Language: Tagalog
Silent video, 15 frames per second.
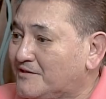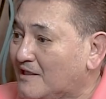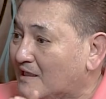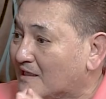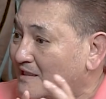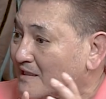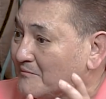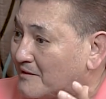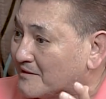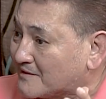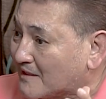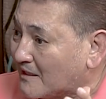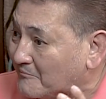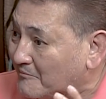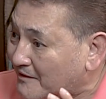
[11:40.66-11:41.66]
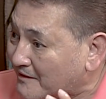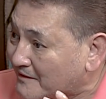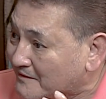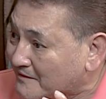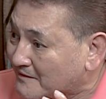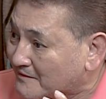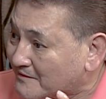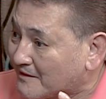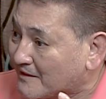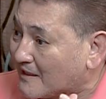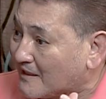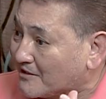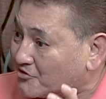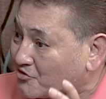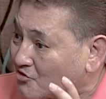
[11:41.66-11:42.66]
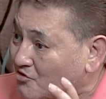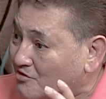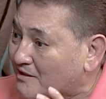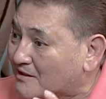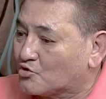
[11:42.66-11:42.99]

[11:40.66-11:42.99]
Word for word: Hindi lang niya masabi. Yes. Diretso.